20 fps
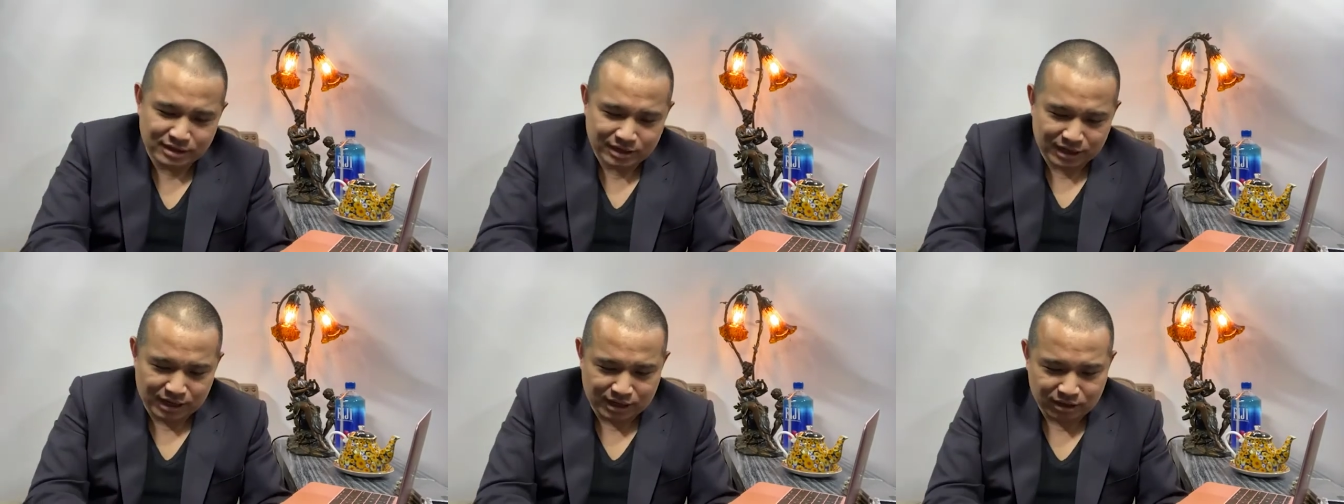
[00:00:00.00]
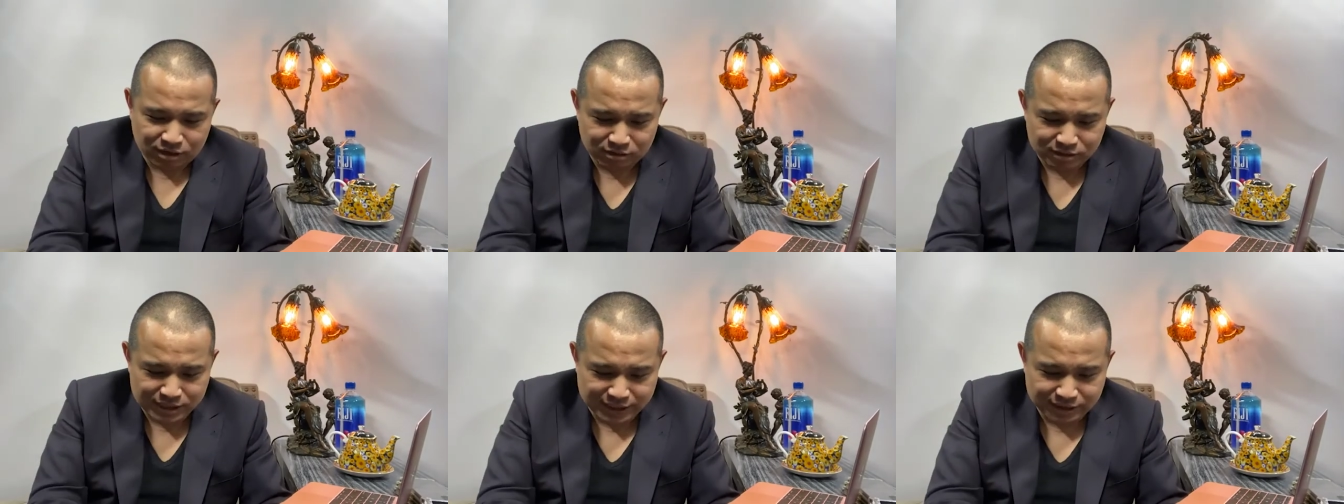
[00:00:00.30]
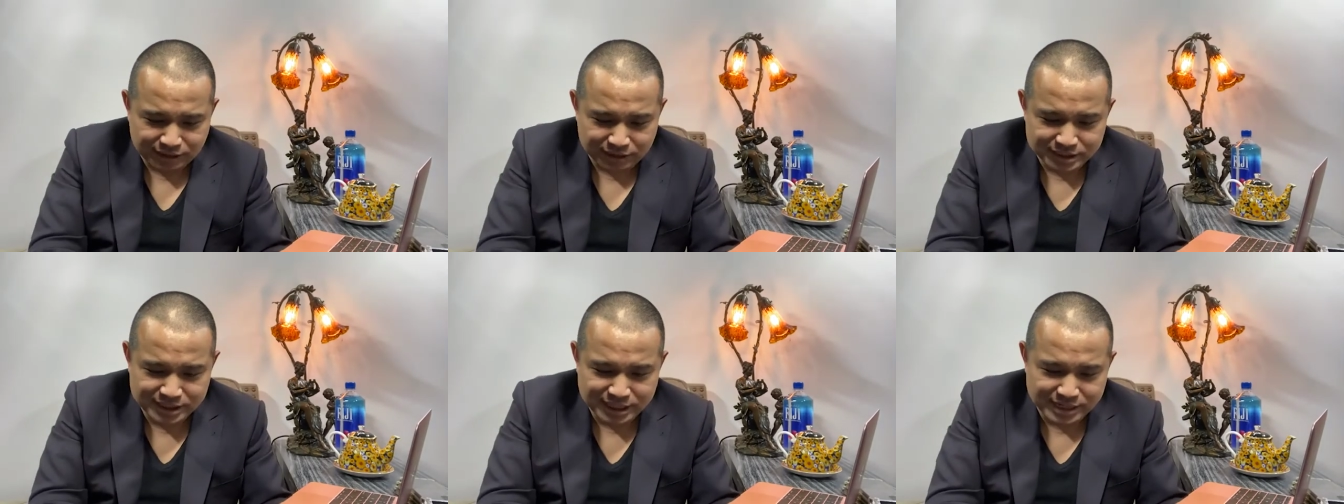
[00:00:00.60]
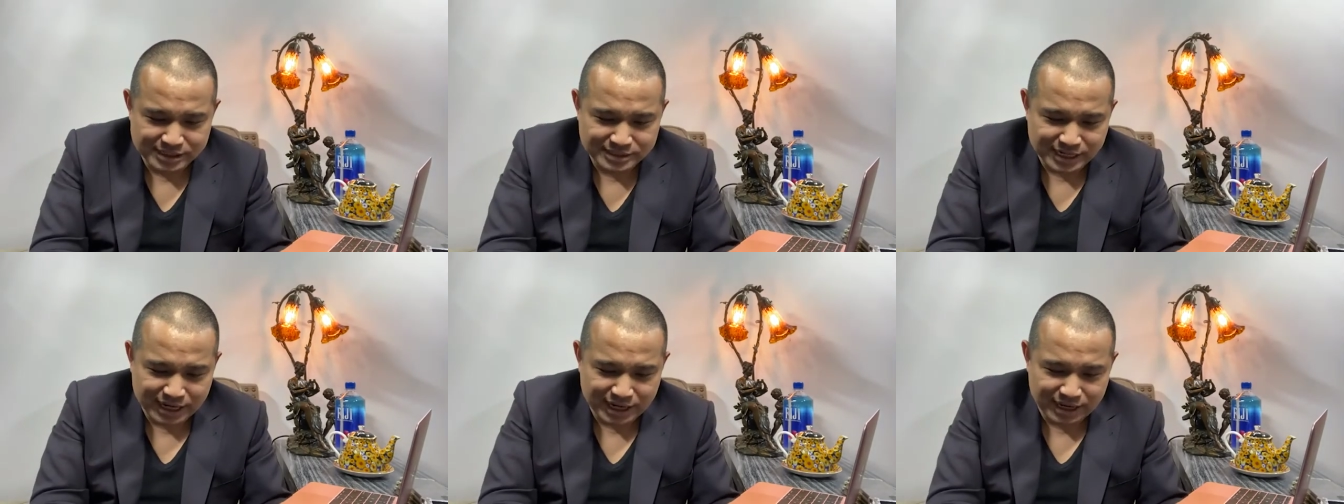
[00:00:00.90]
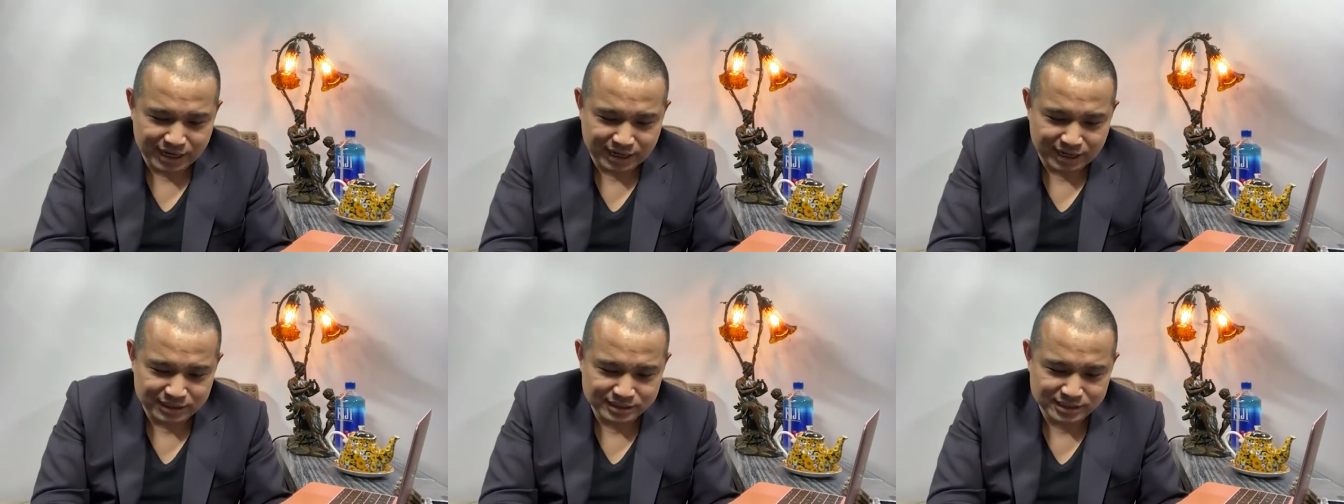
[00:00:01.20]
啊，后来到现在
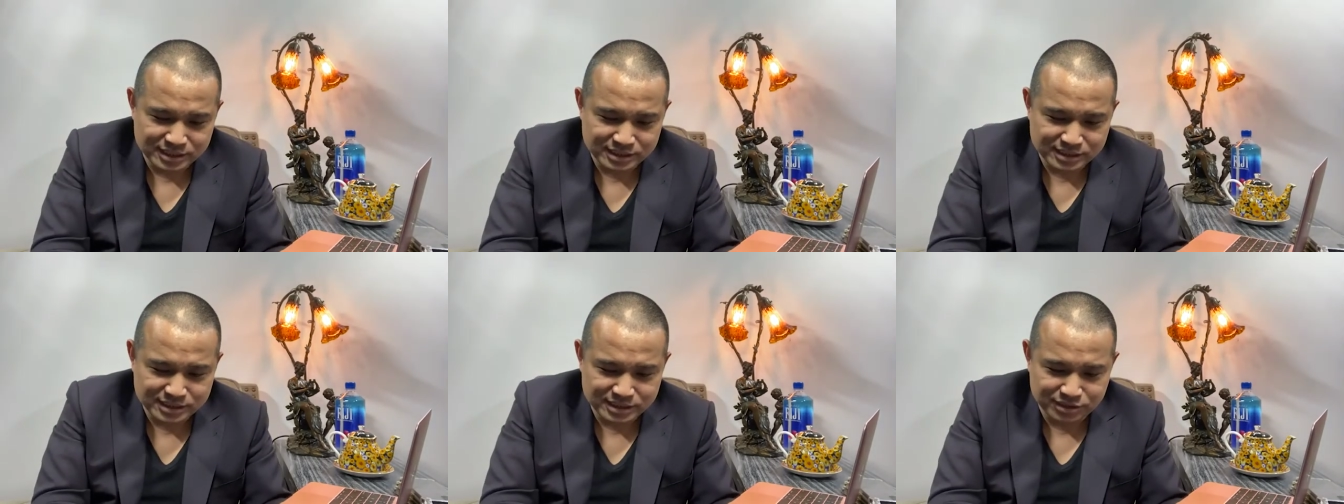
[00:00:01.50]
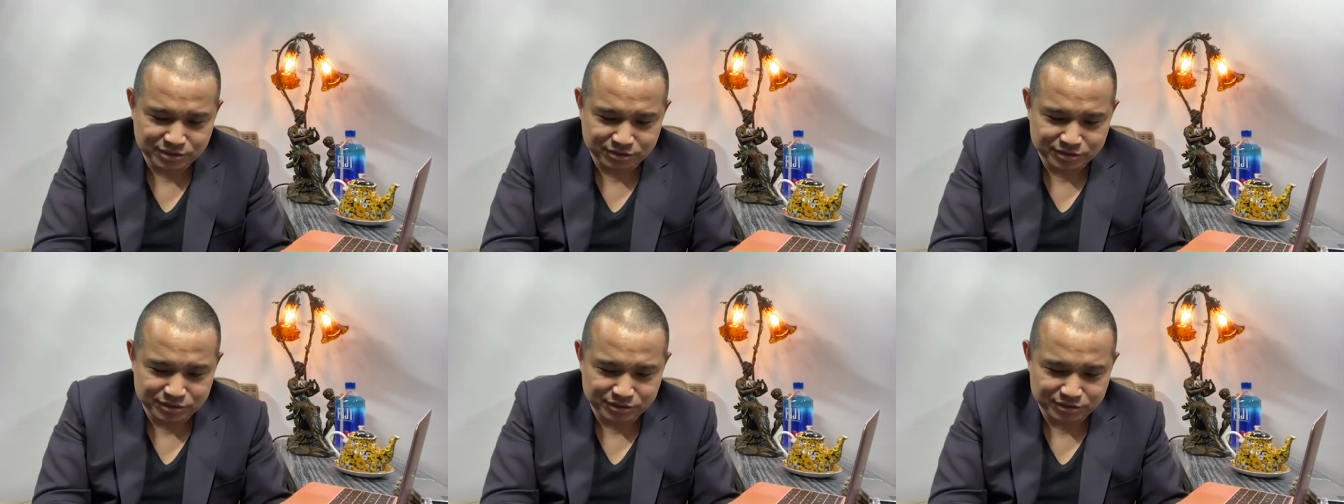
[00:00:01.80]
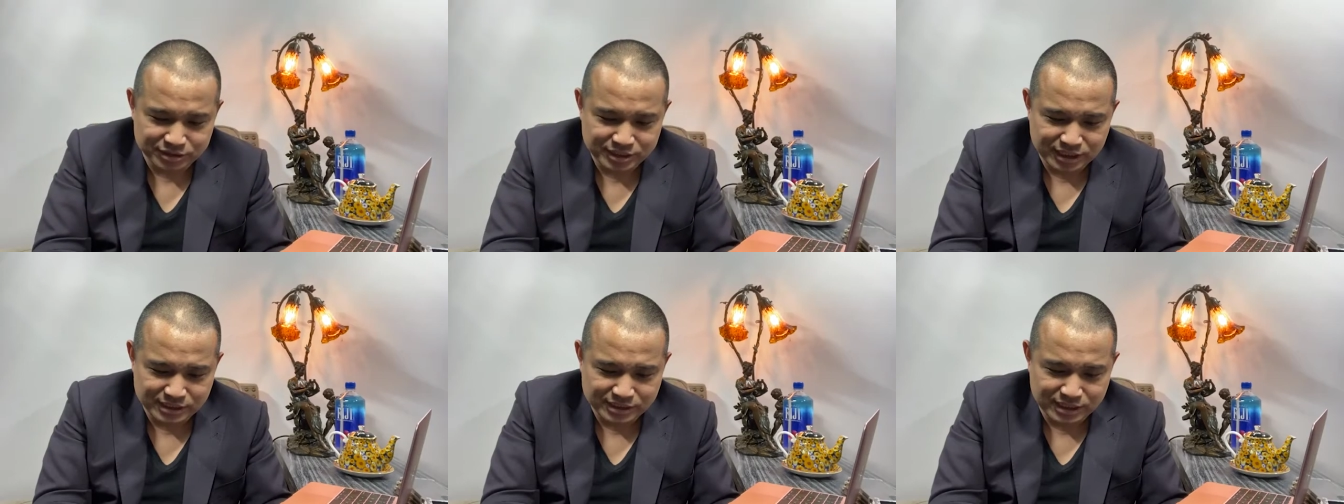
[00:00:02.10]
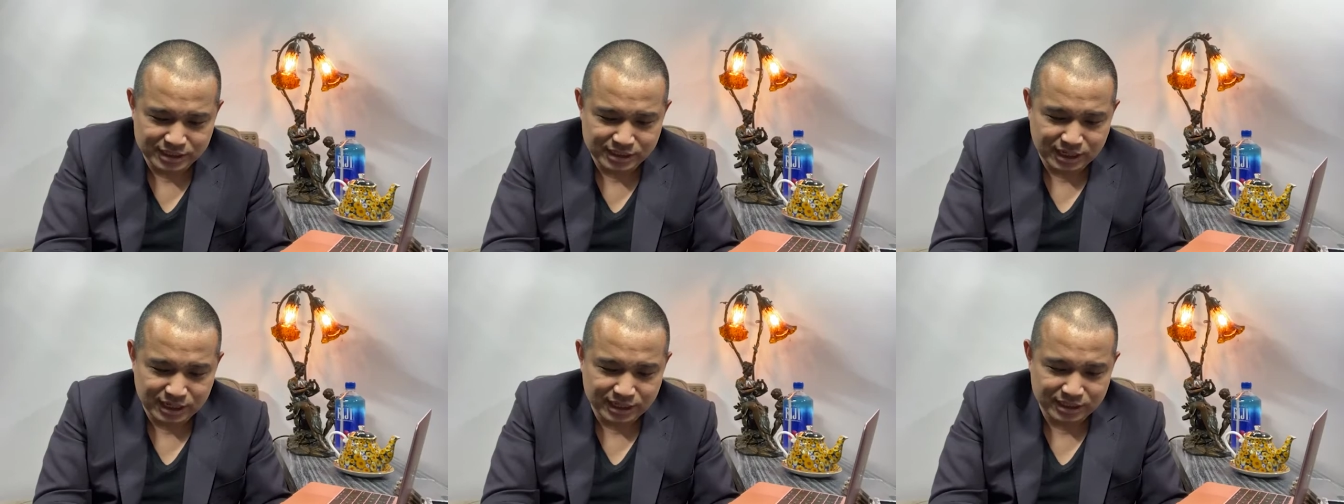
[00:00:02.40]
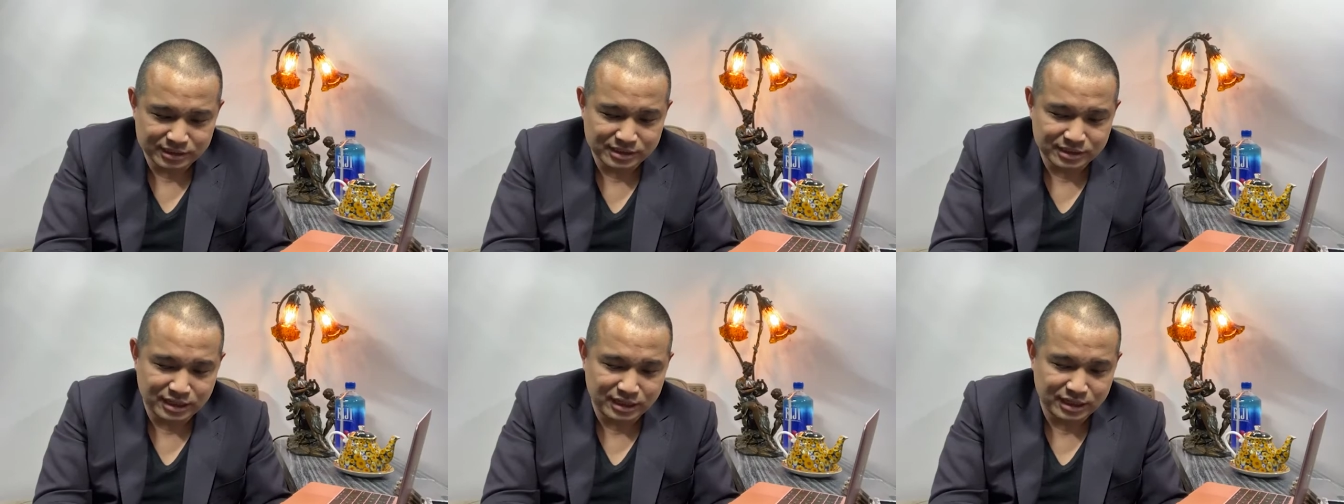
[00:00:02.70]
啊，其实有有些人
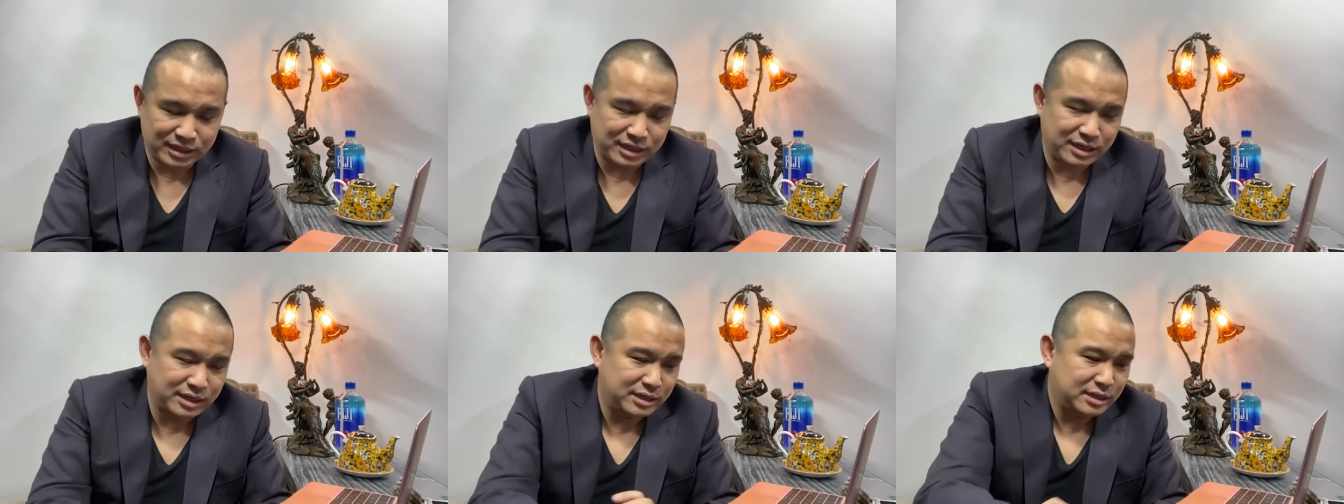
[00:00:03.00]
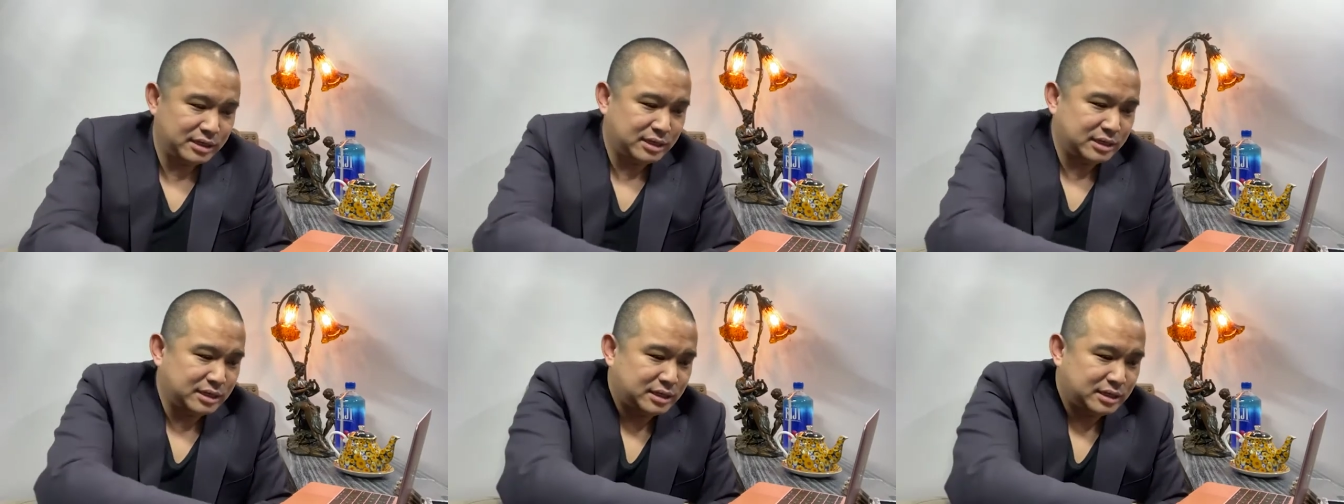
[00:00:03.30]
啊，呃。